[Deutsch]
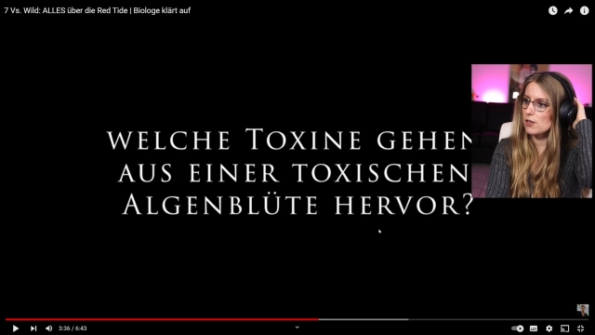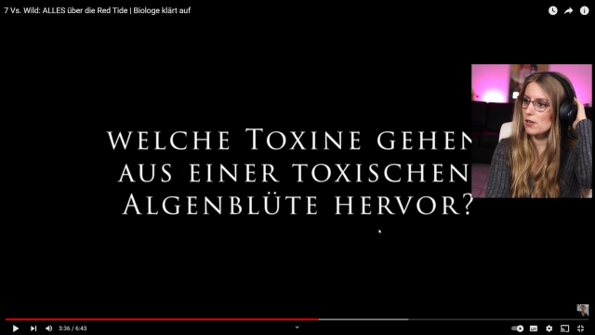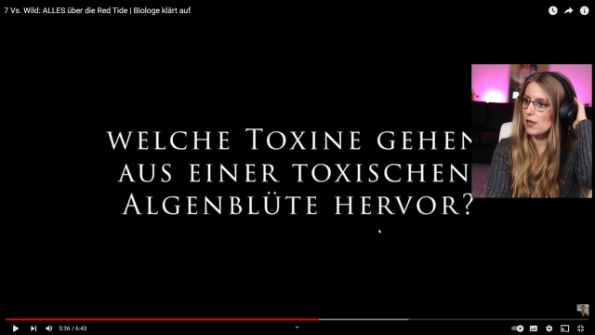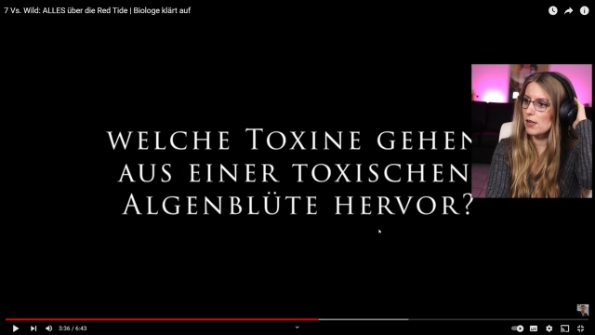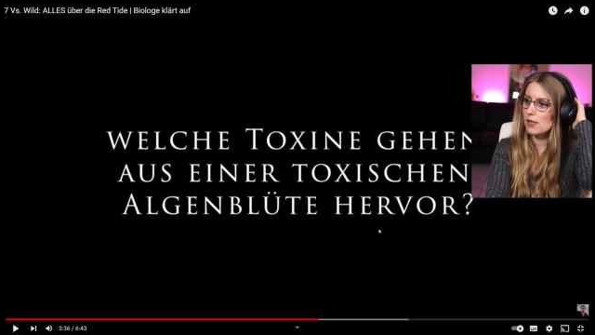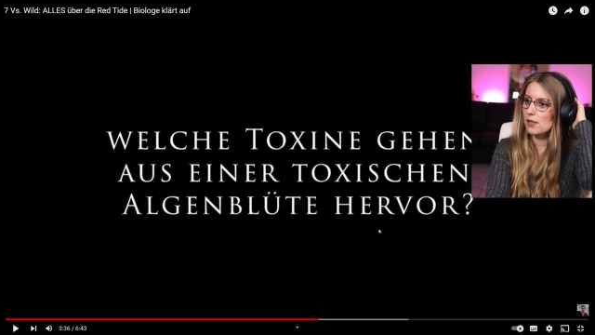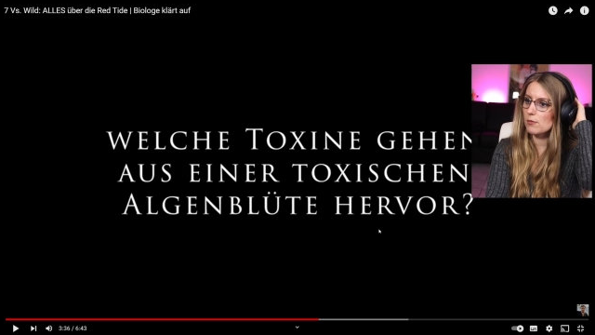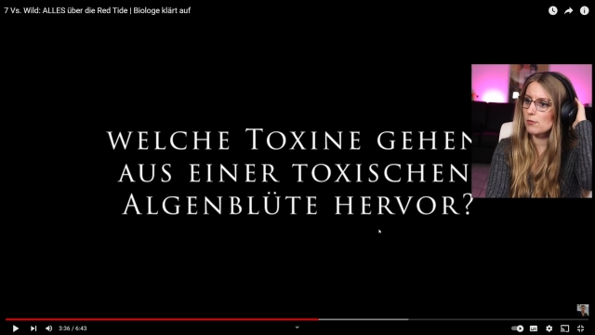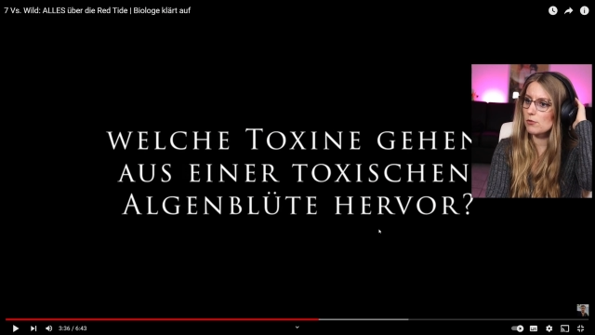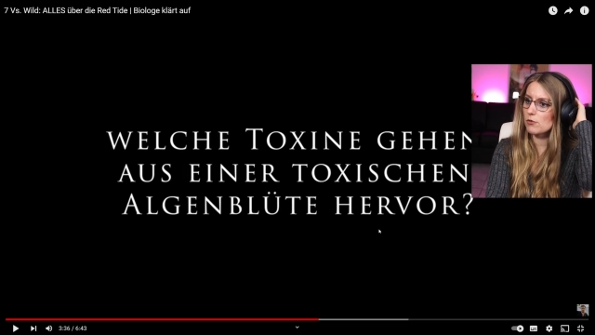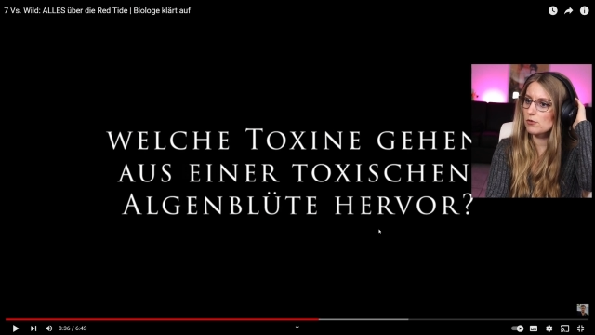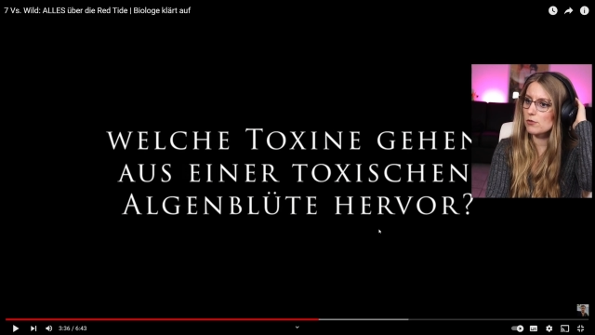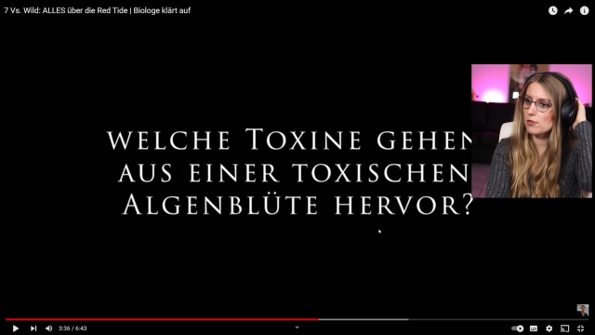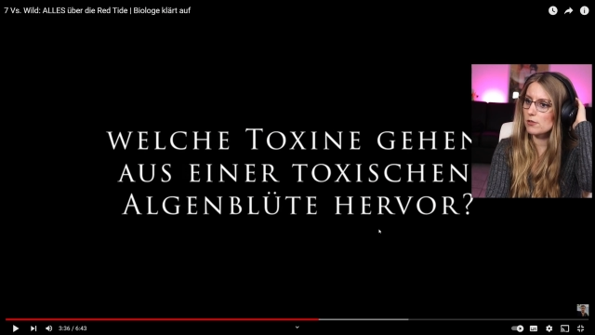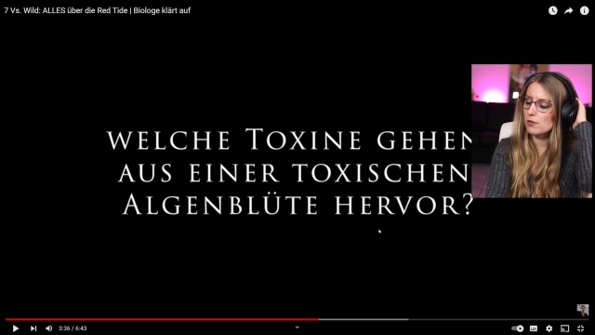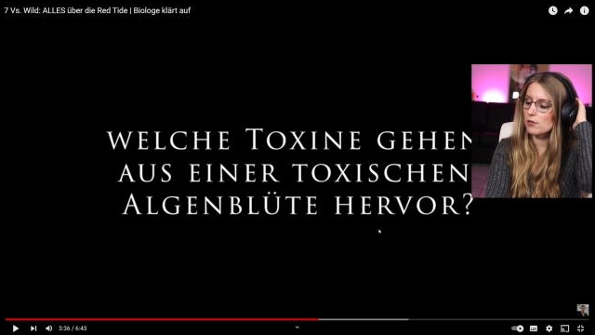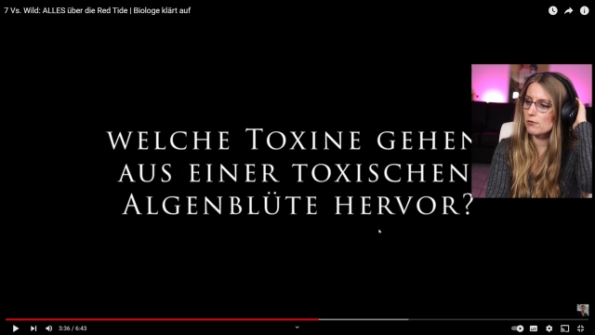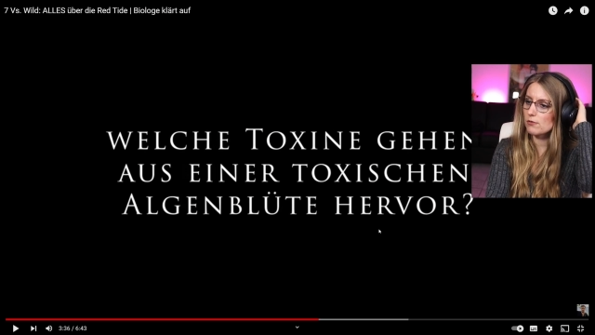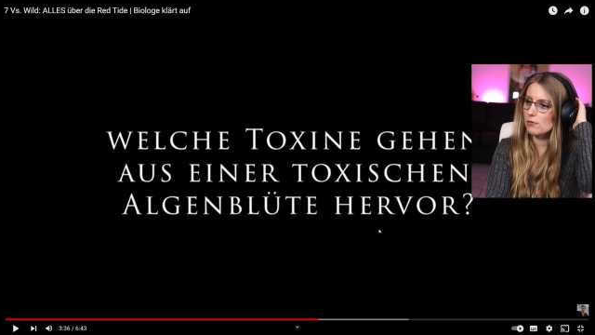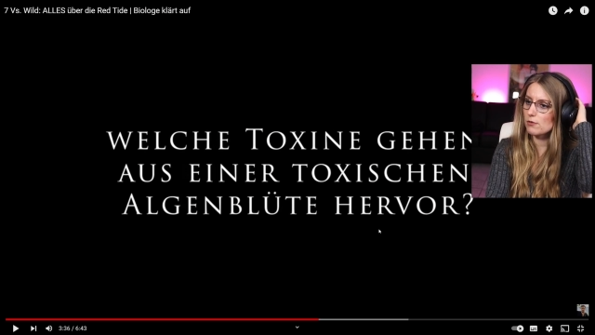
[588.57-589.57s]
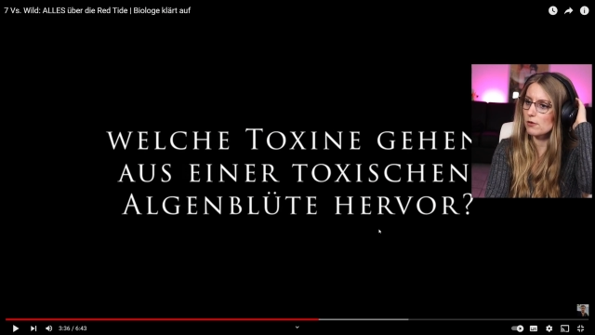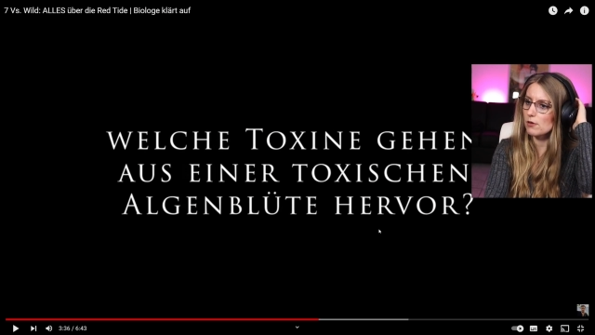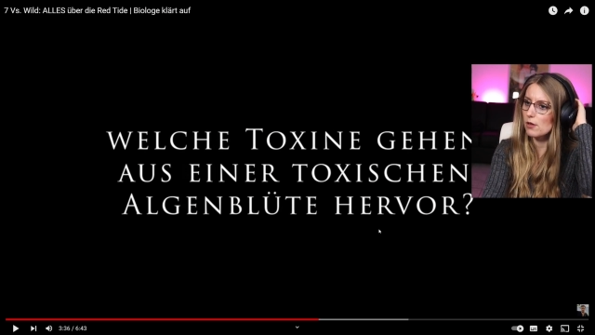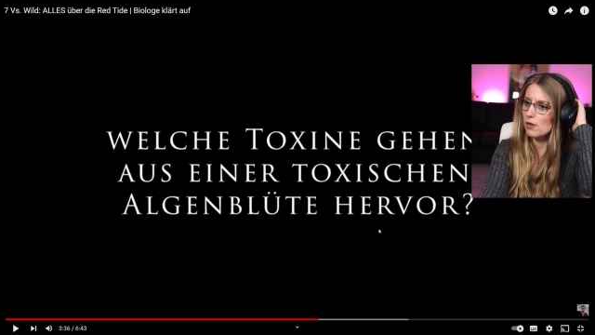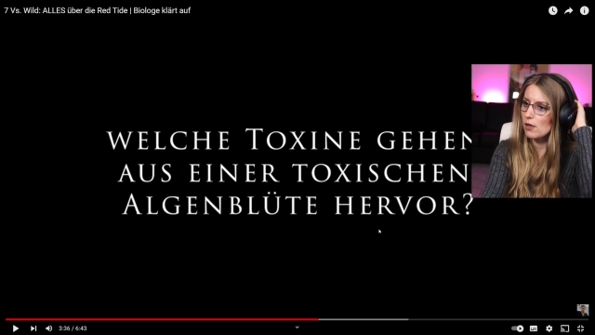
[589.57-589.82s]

Algenblüte hervor?